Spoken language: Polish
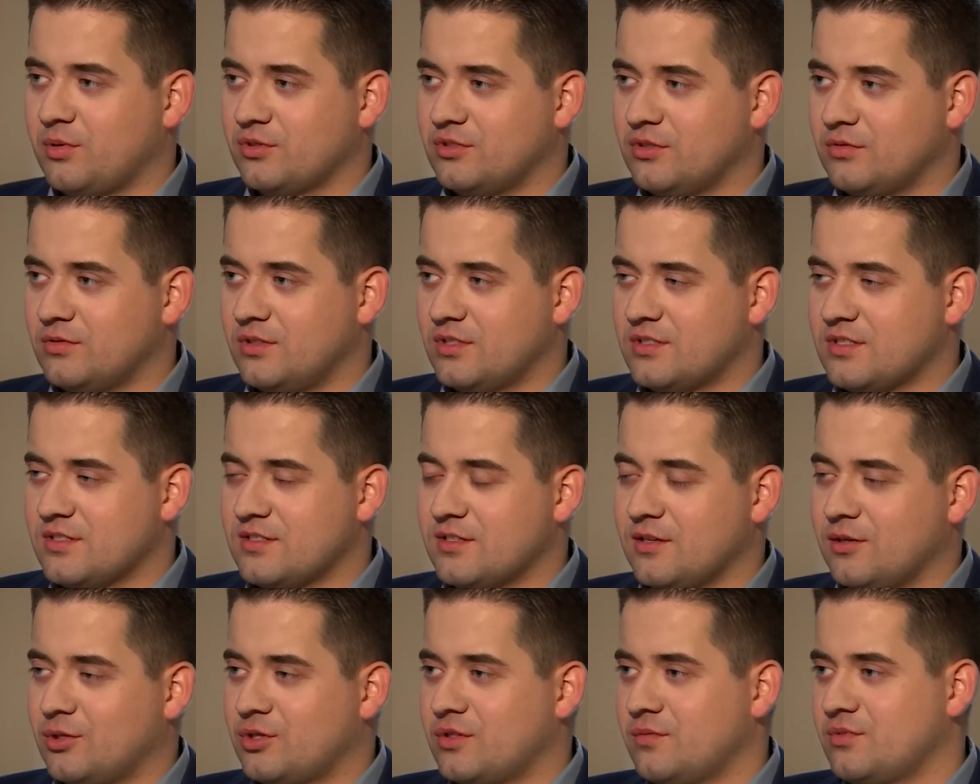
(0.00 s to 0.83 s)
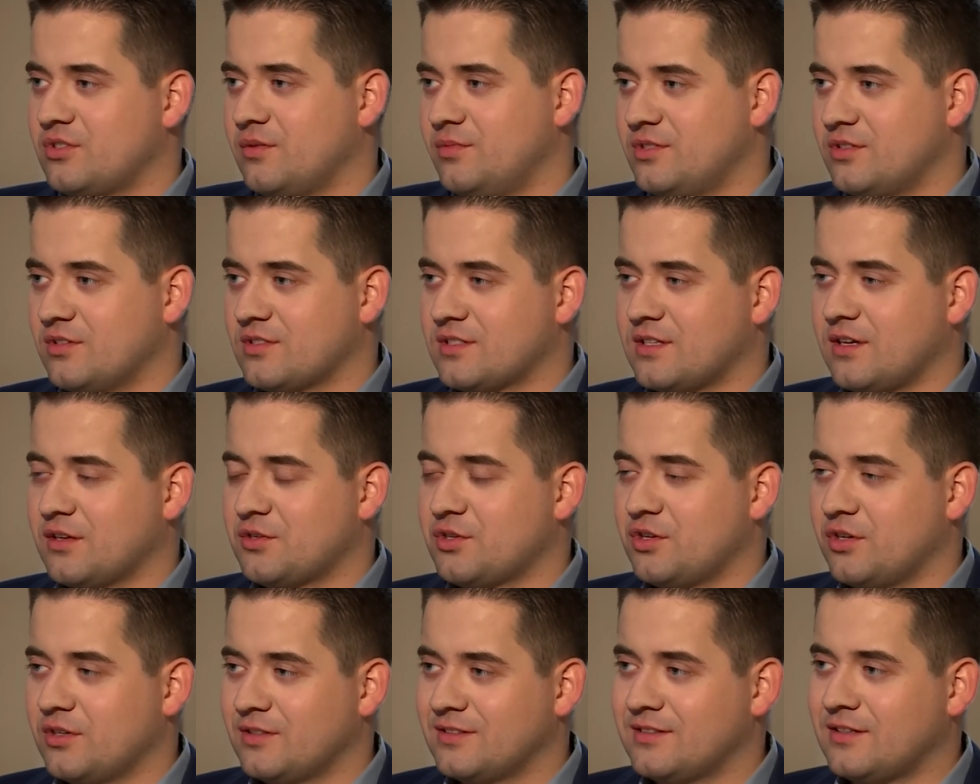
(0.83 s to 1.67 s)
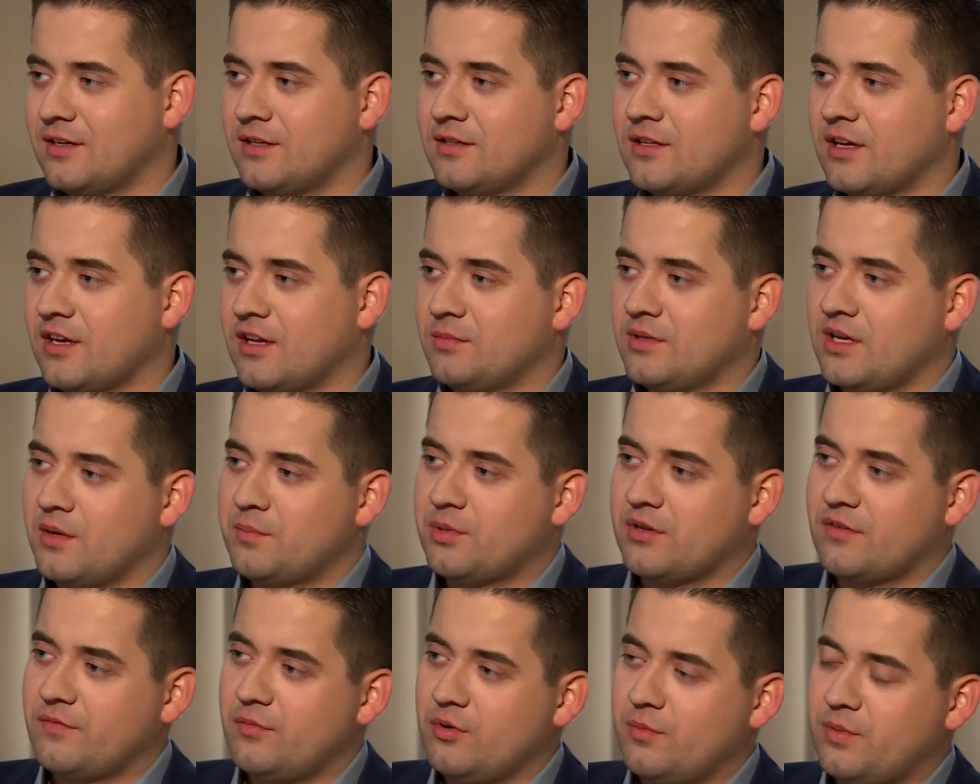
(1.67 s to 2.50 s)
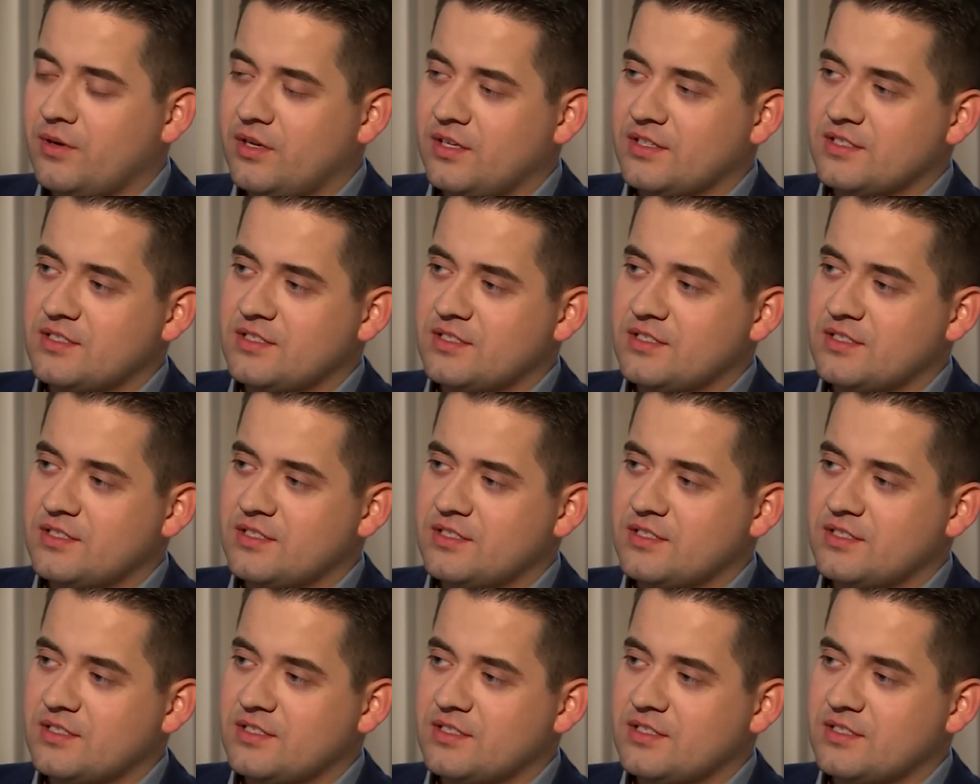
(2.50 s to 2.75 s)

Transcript: podjął decyzję o tym, żeby zostać trenerem. Najpierw był pan